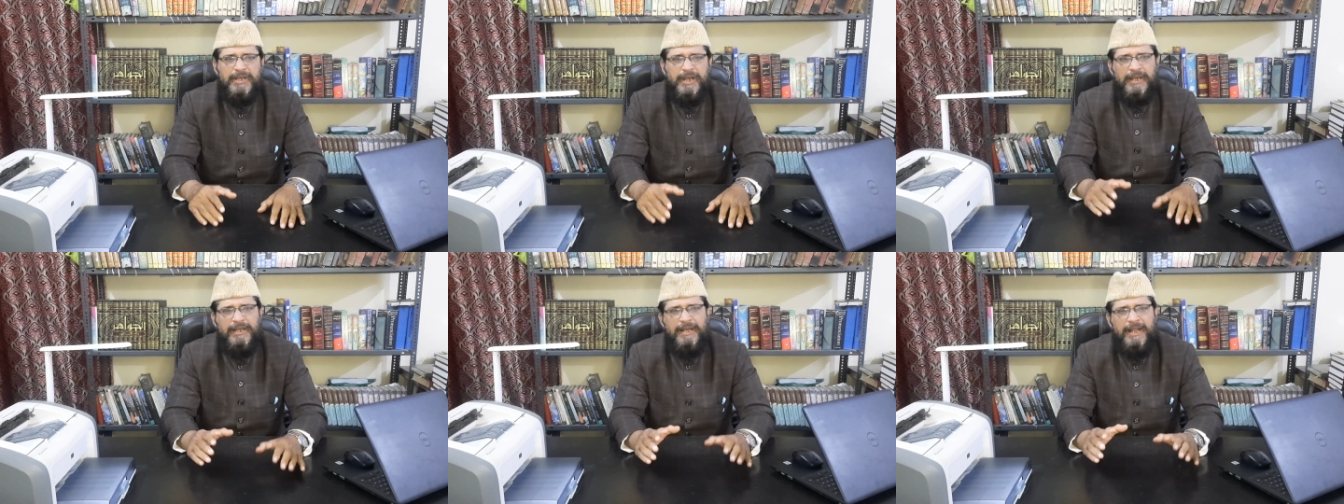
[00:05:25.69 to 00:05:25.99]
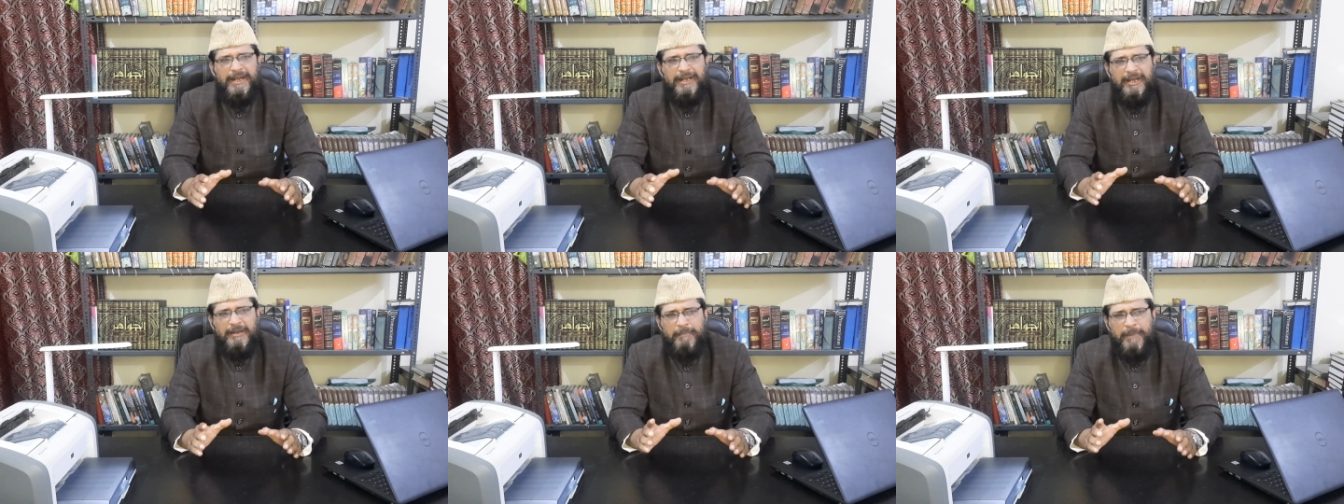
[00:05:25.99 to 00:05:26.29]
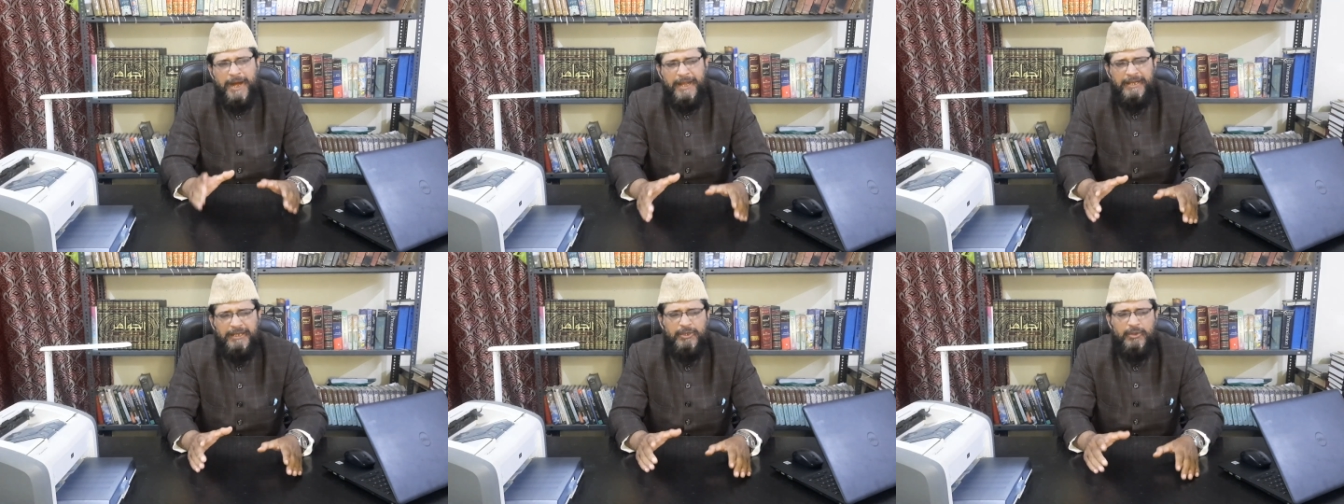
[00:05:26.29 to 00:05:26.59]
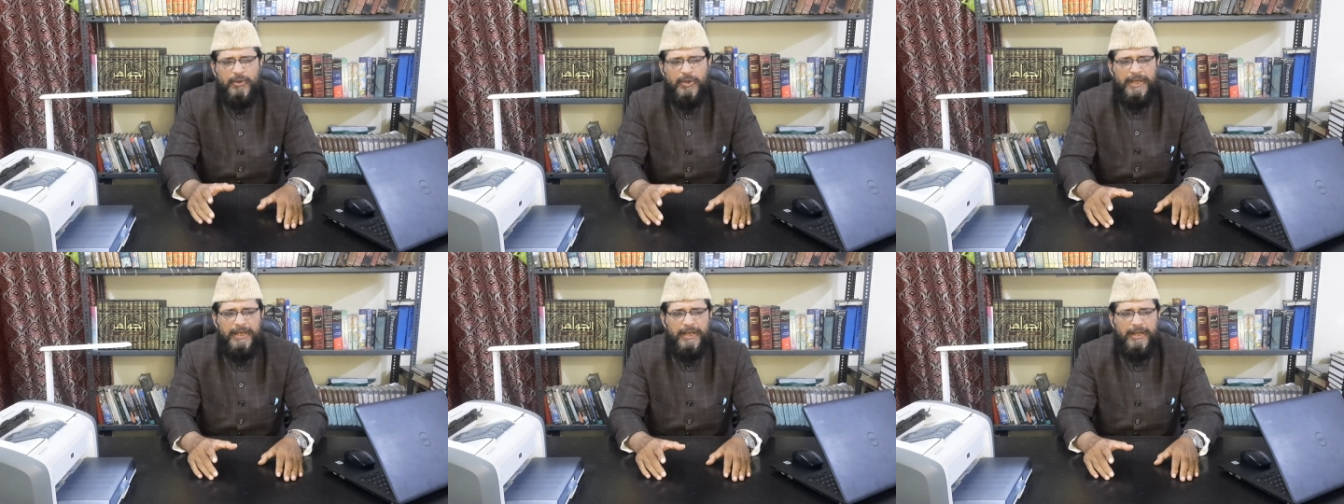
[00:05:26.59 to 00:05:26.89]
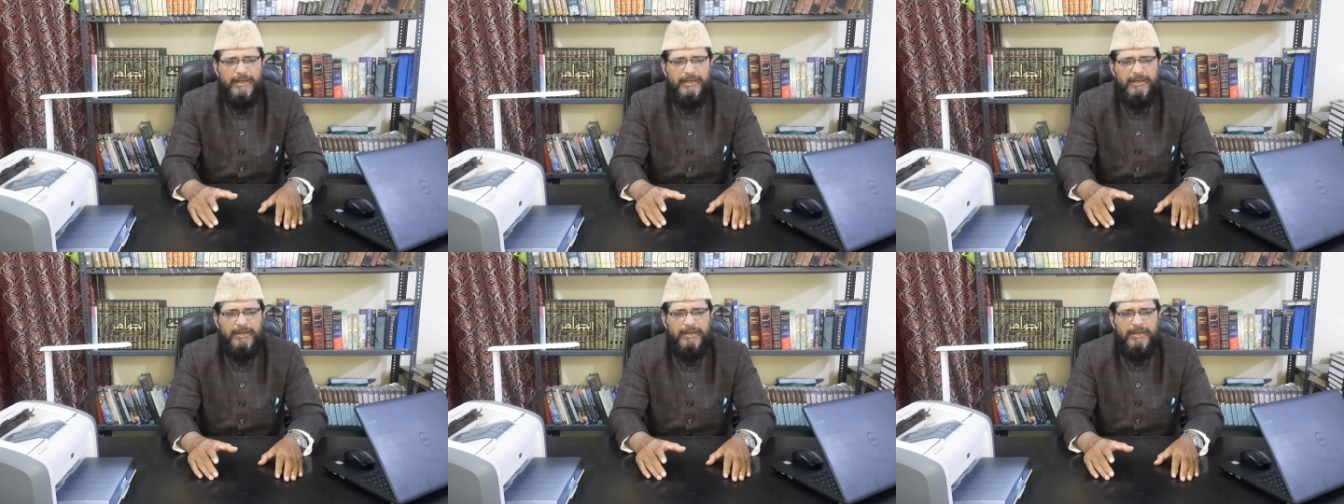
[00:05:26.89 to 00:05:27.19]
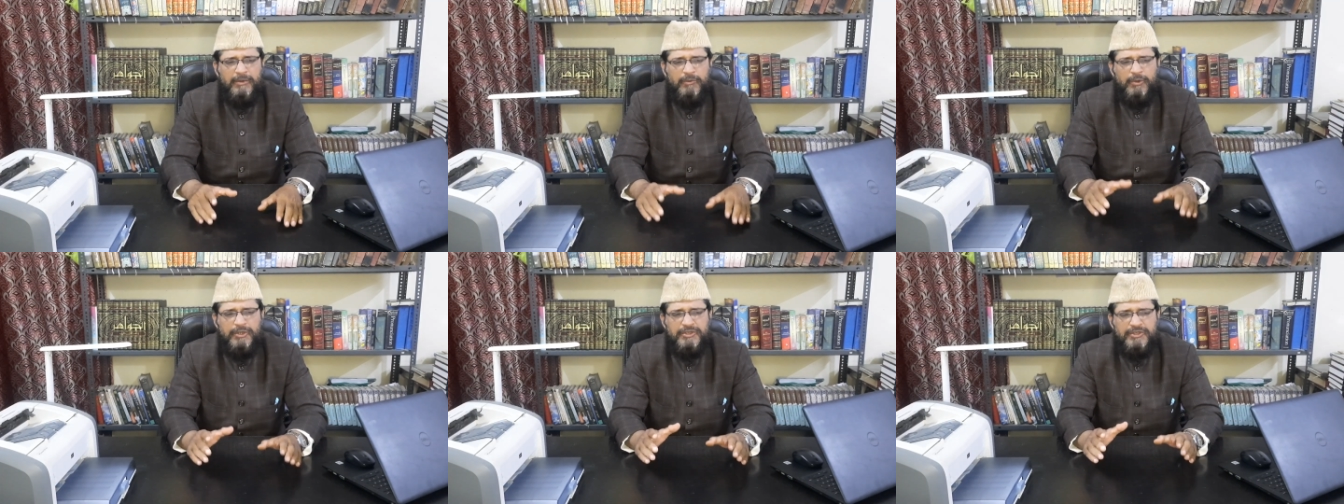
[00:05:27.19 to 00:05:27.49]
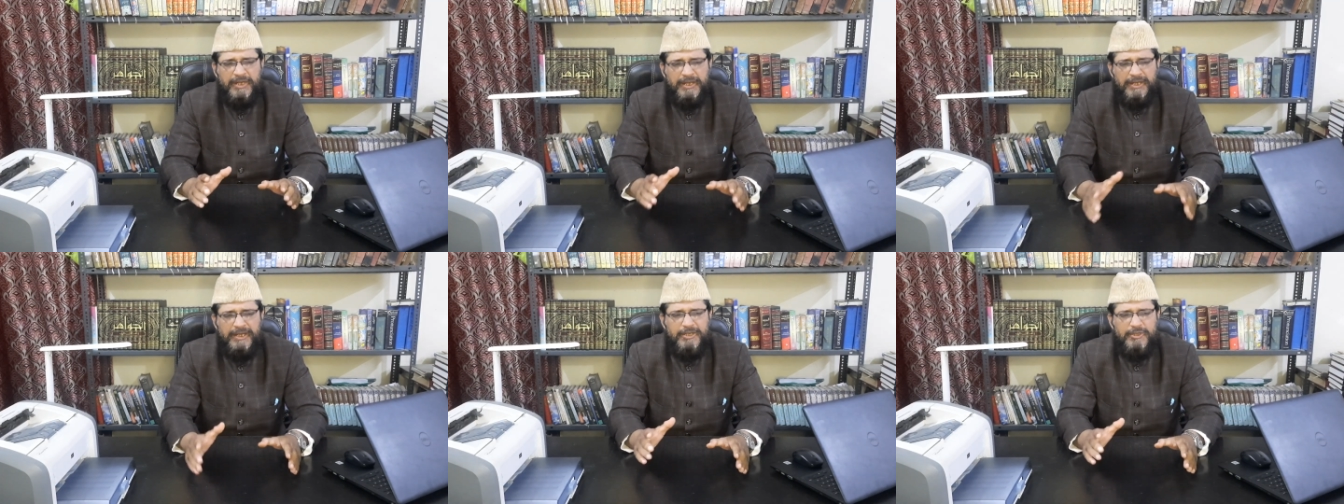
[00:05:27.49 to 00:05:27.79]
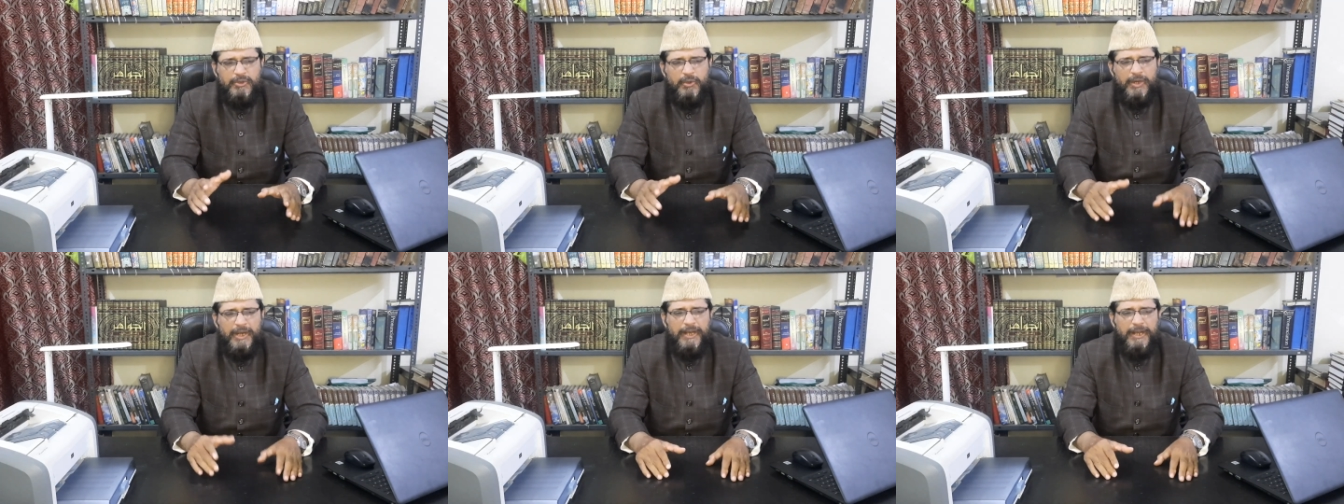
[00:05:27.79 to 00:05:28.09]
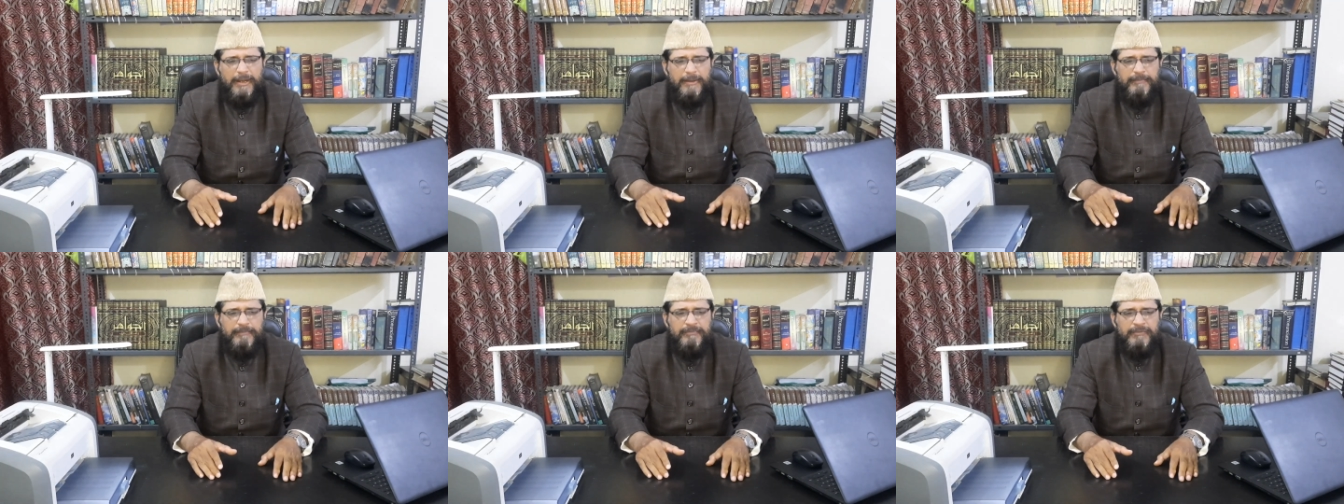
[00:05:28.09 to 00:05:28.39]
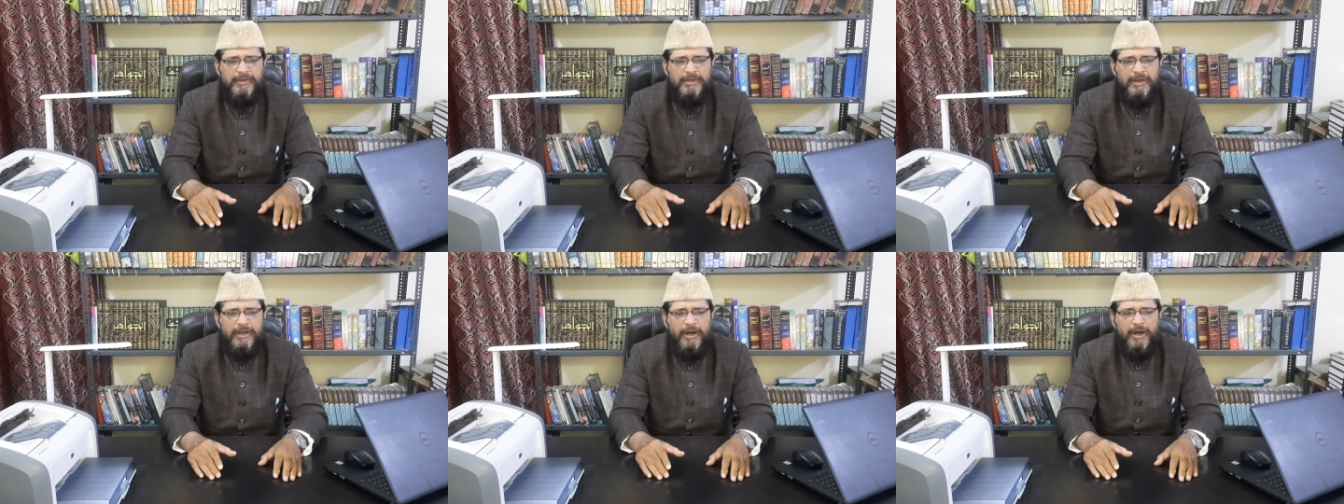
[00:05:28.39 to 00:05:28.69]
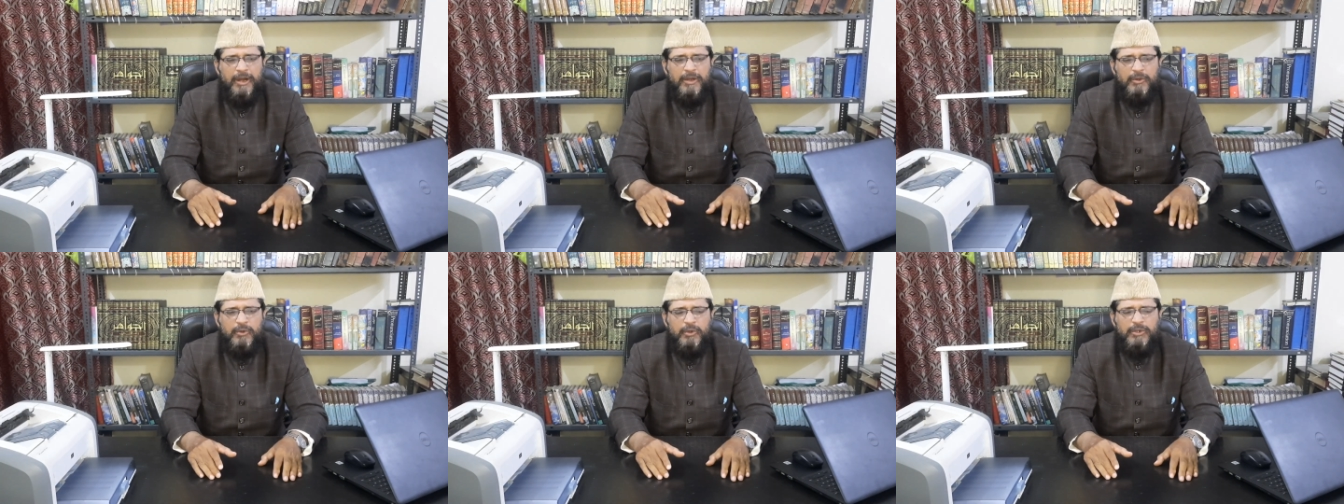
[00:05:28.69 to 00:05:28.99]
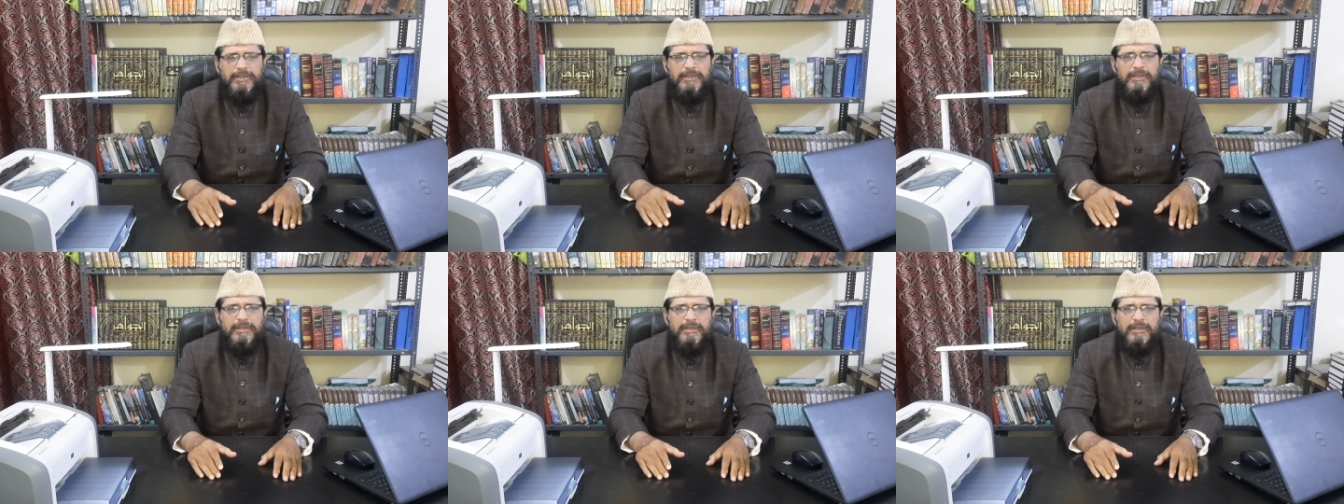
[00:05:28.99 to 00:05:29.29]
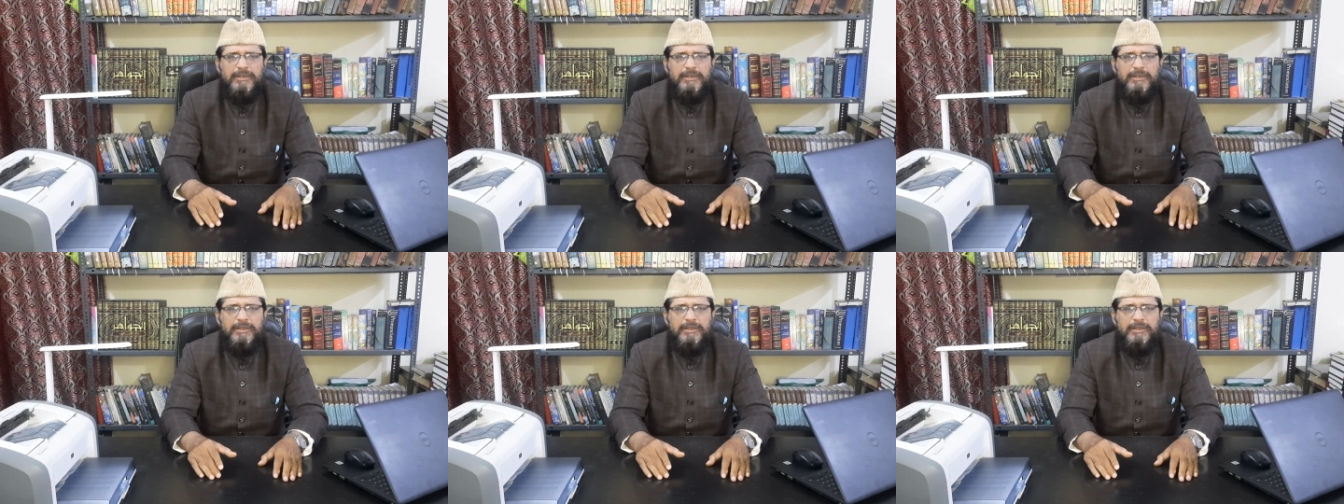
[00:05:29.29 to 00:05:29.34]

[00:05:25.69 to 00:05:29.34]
अल्लाह का बागी हो गया वो सरकश हो गया और ख़ुद